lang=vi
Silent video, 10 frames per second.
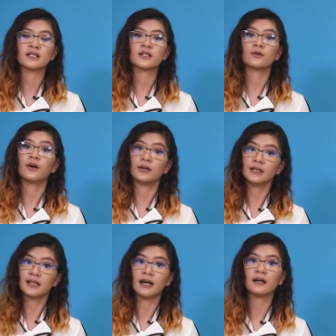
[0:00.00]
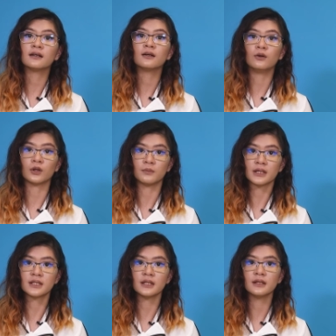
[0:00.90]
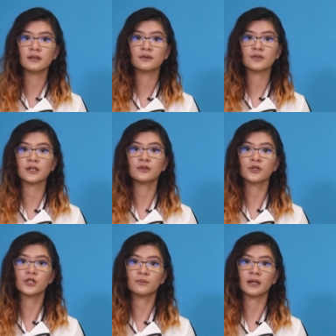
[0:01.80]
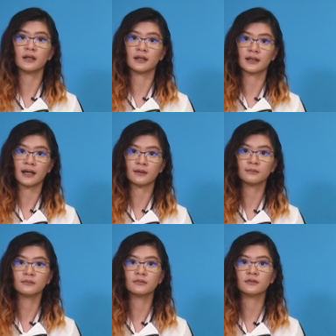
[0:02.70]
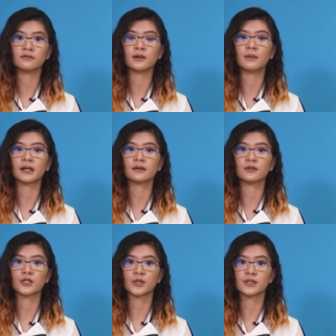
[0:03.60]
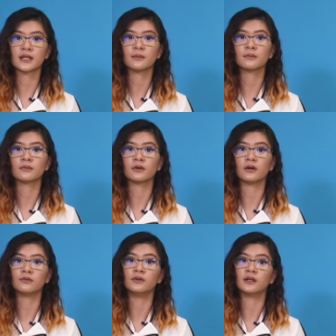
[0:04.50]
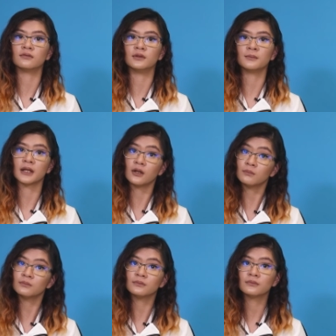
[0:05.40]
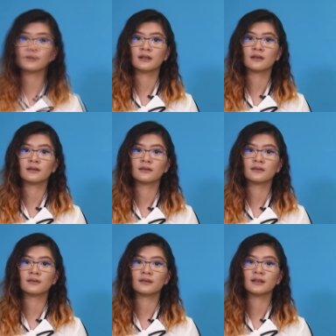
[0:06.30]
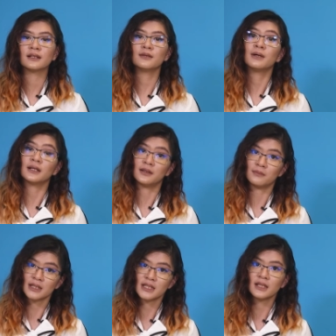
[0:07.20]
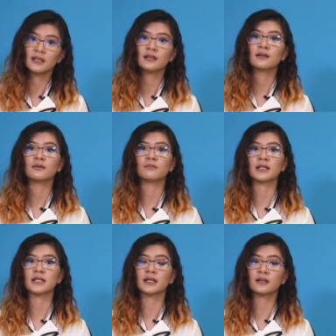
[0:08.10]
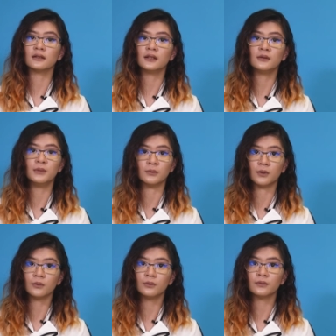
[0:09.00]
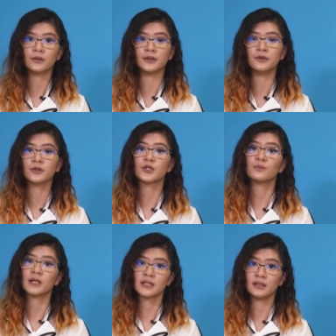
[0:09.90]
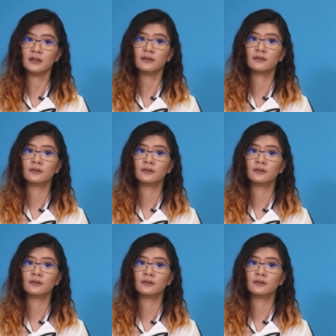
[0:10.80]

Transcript: Sau đó y tá hoặc bác sĩ sẽ đưa cho bạn lịch khám và bạn chọn xem có phù hợp với mình không. Khi bạn đến bác sĩ, bạn sẽ cần in biểu mẫu để đưa cho bác sĩ.